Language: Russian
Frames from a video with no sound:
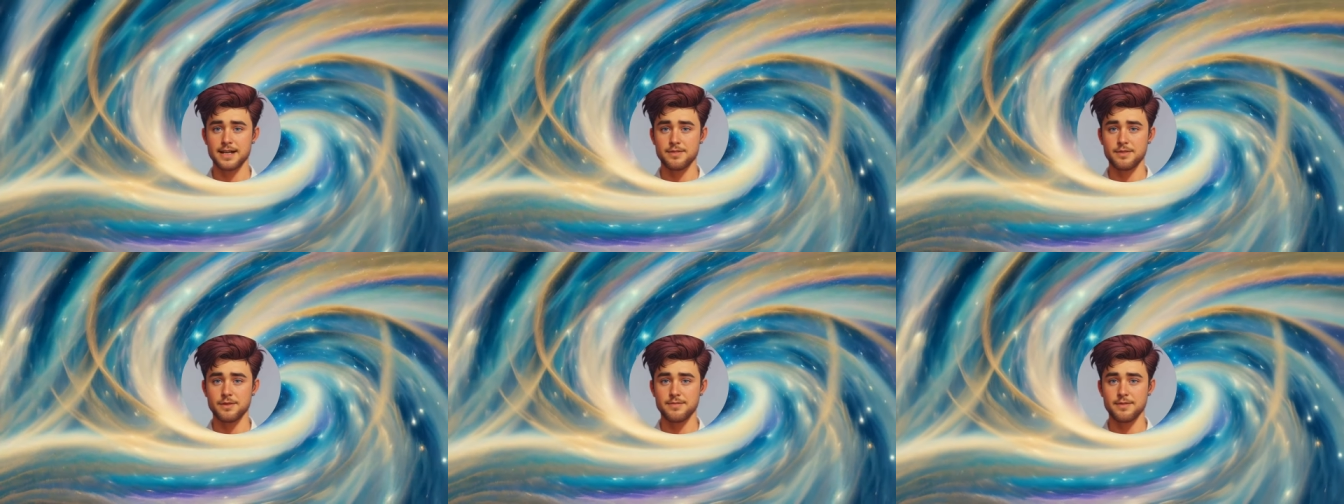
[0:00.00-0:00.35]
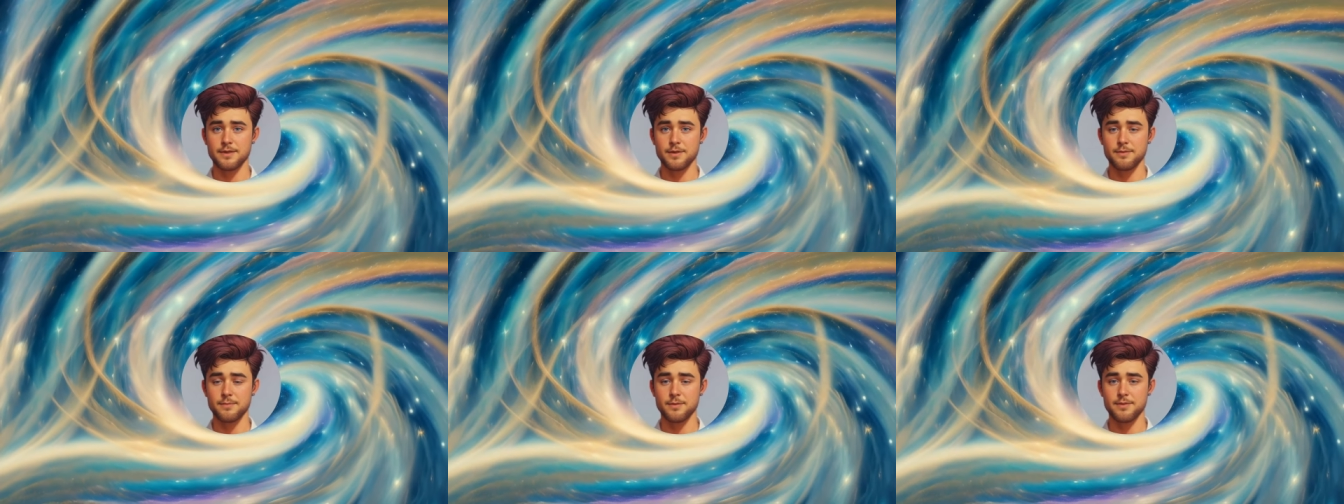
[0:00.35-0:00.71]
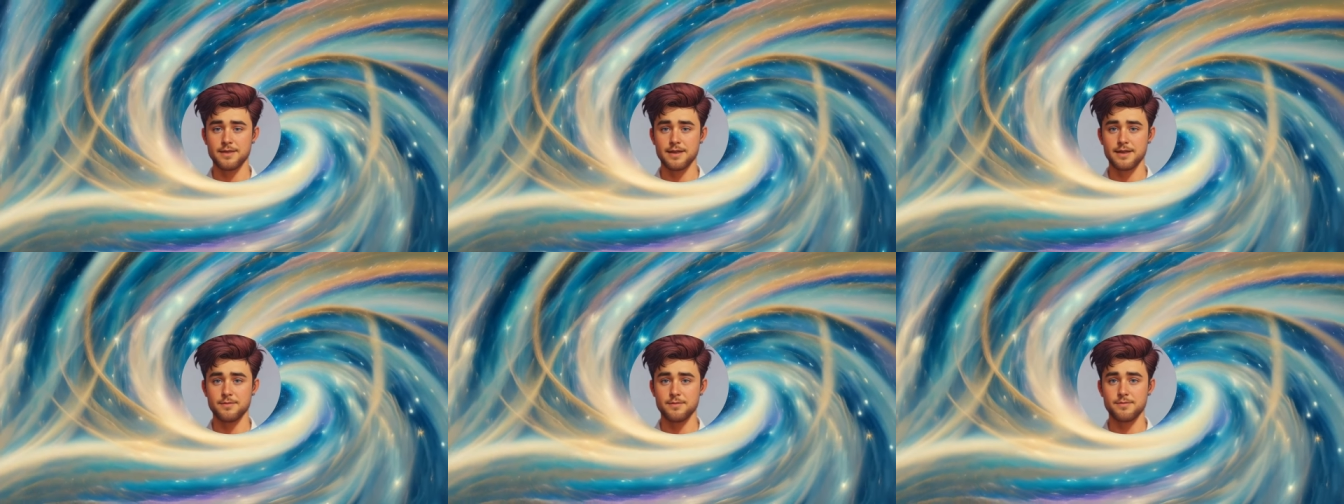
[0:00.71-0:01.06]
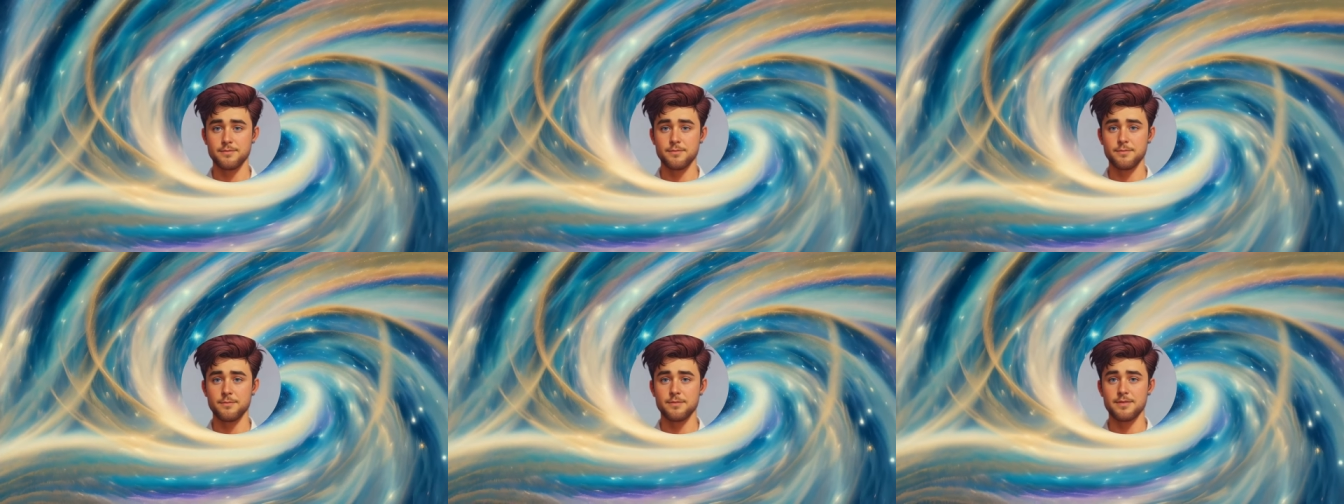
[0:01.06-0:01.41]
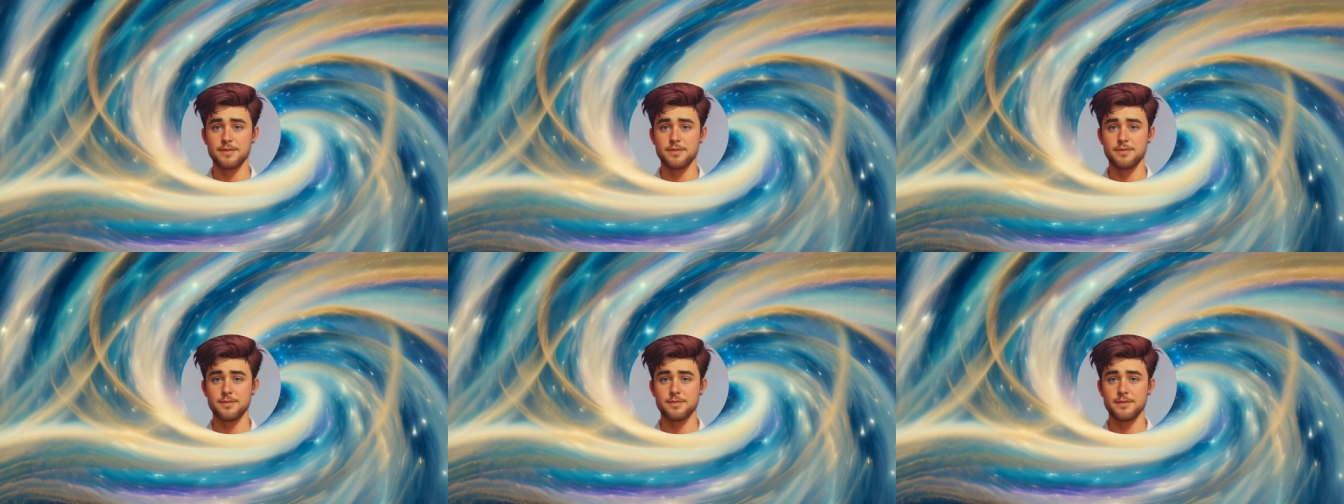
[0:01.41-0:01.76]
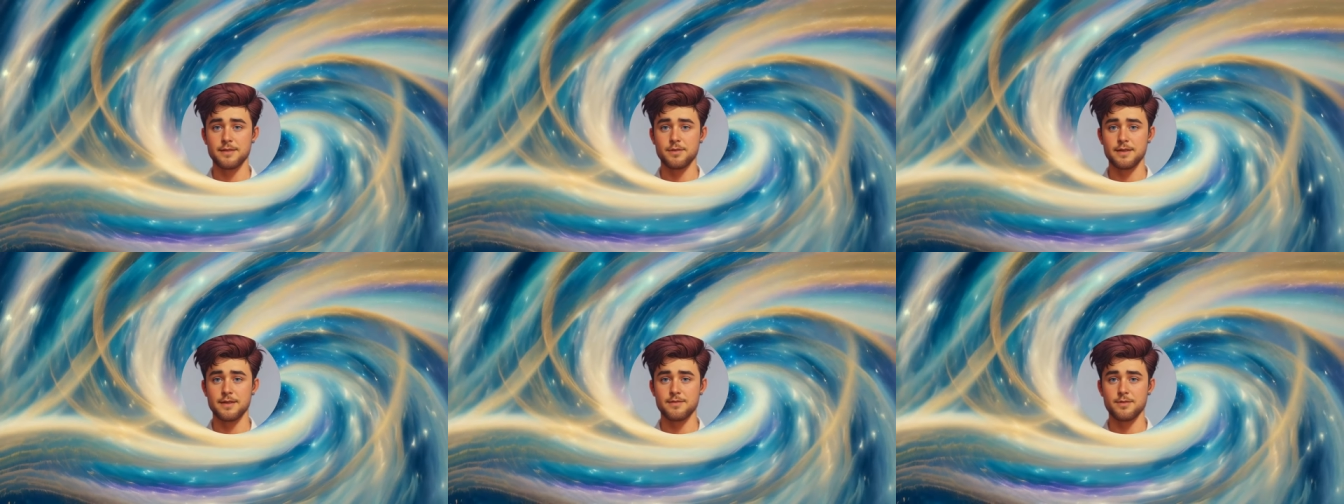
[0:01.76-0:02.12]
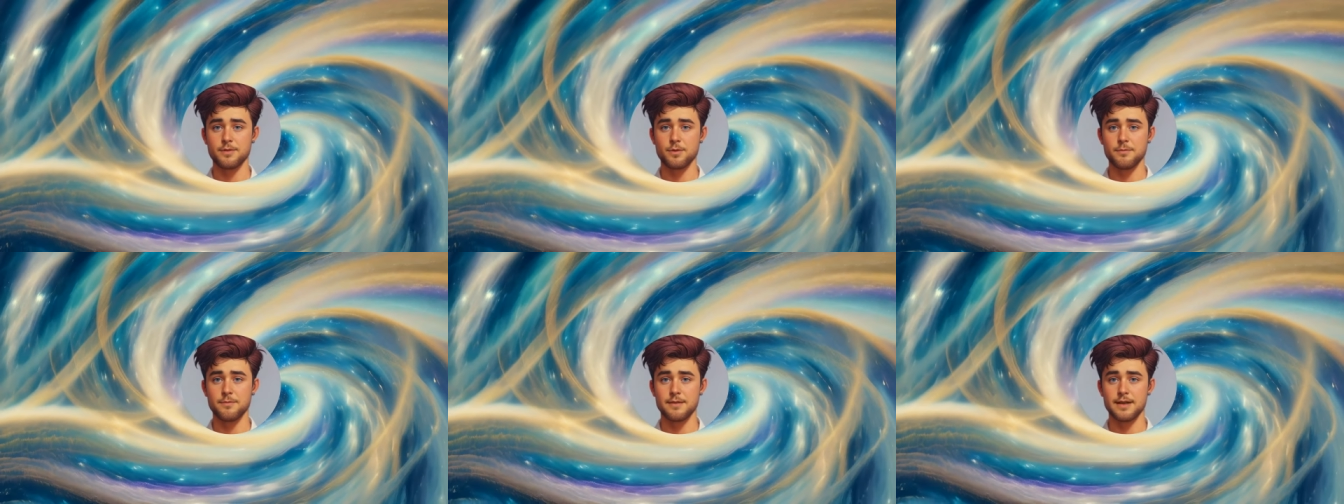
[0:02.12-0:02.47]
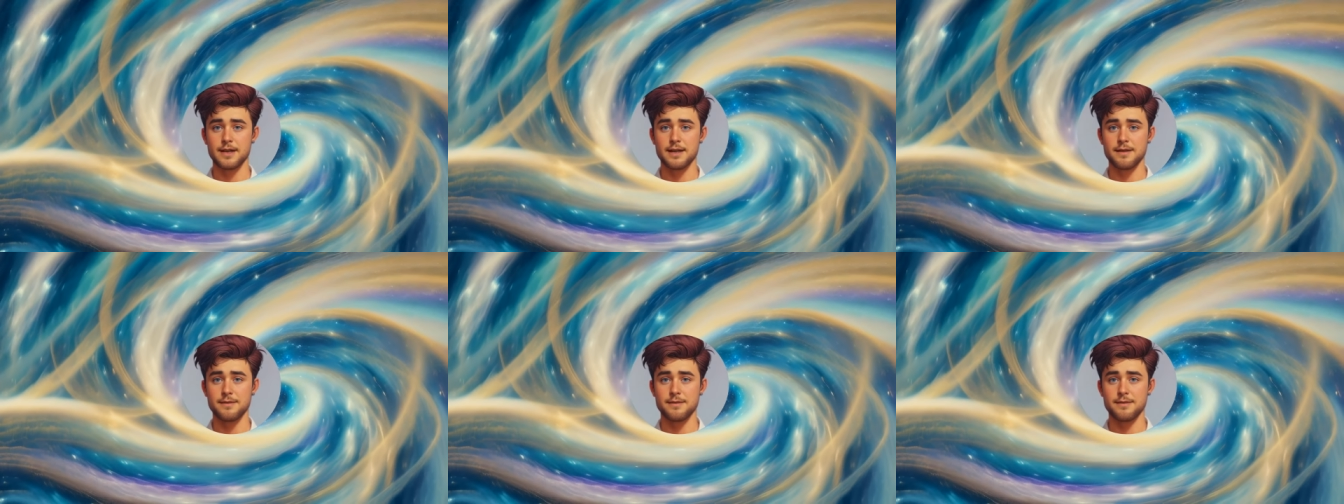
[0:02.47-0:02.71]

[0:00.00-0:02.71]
Если вам понравился правозащитный гороскоп,